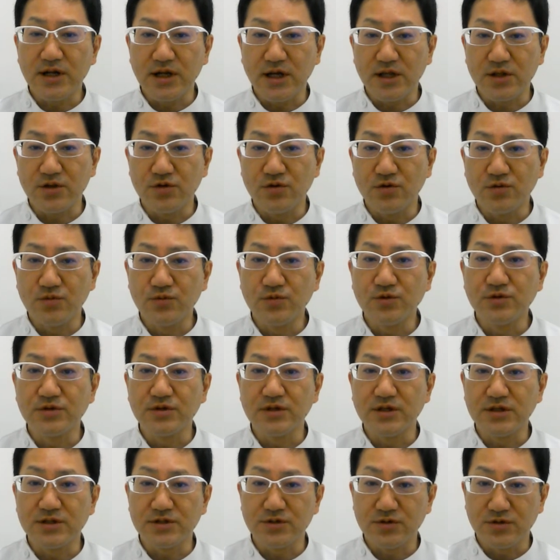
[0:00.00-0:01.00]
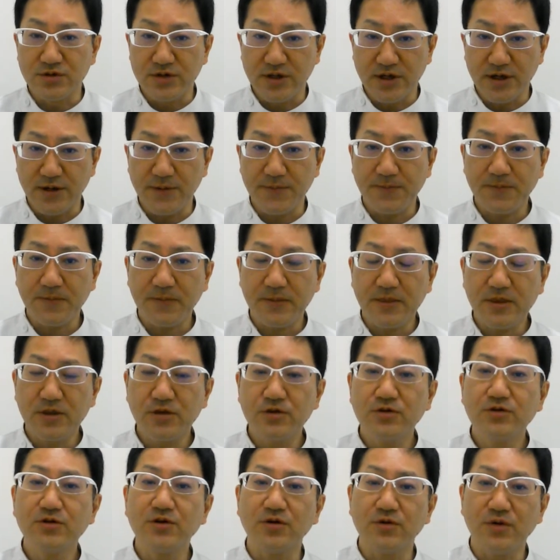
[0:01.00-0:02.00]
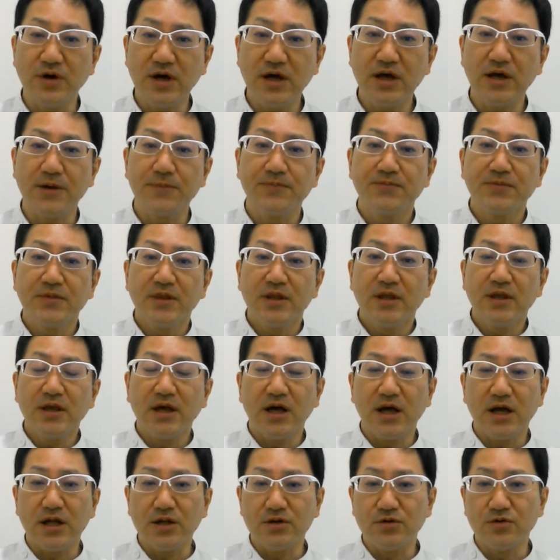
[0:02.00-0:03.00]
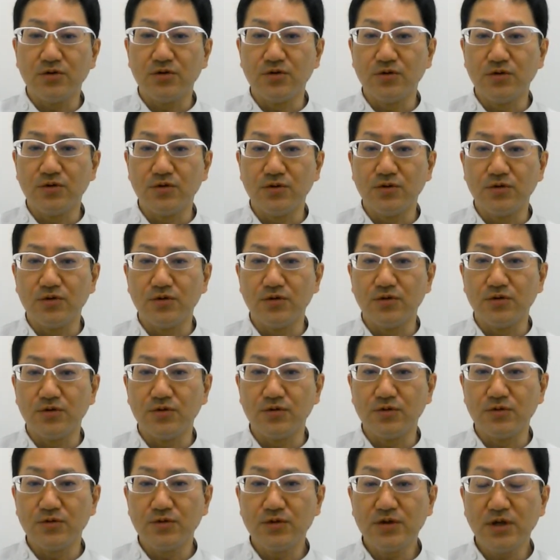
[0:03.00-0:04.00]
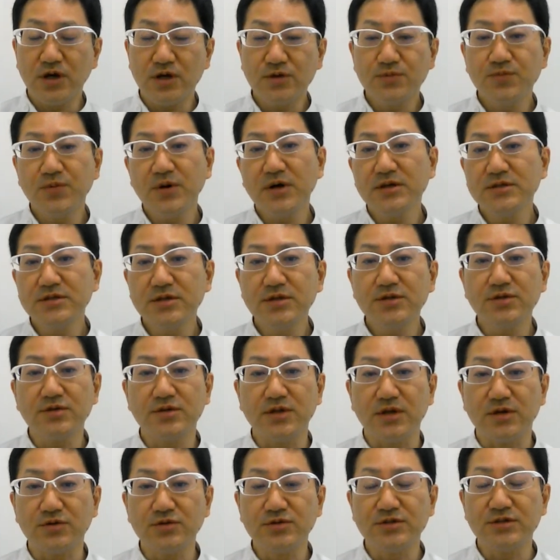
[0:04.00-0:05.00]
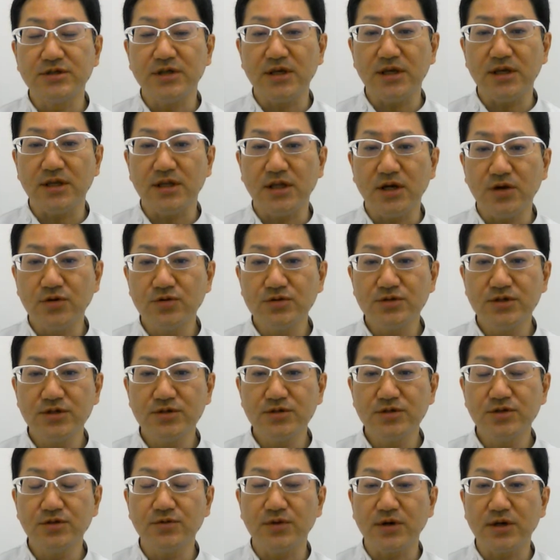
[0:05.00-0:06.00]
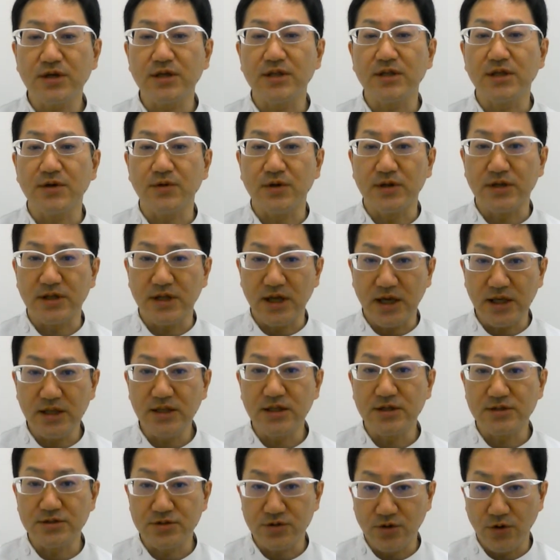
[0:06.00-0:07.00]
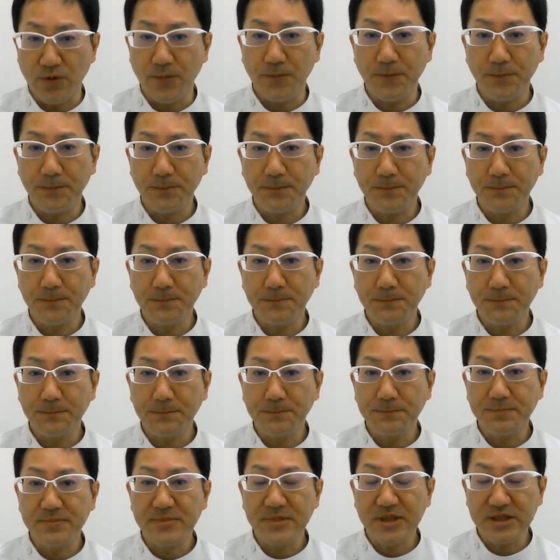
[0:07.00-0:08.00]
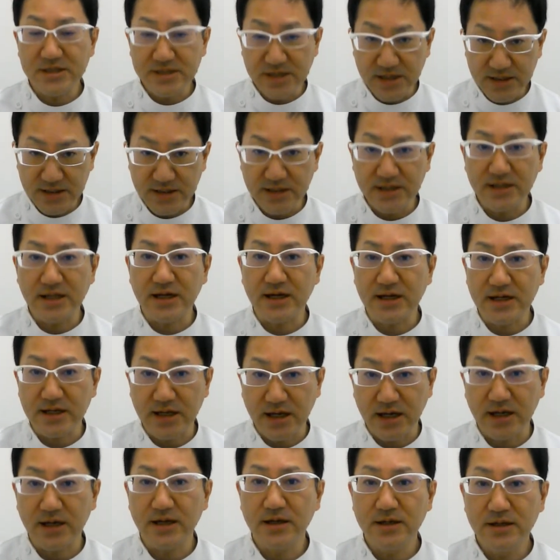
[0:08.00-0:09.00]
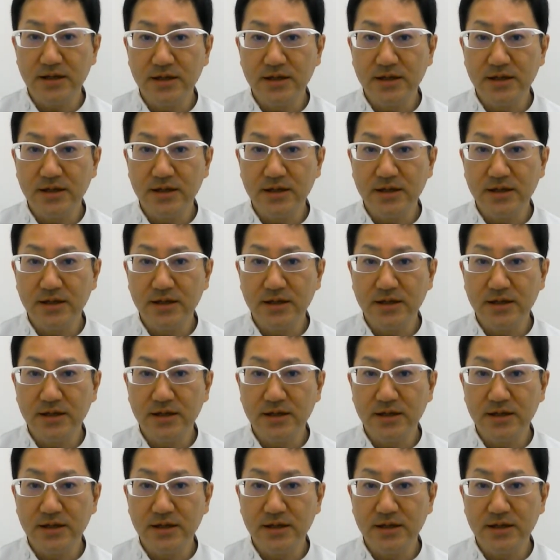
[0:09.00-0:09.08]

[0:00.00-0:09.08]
なと思うんですよね。っていうのは、あの、100%ね、うちで直せるってわけではないんですよ。残念ながら。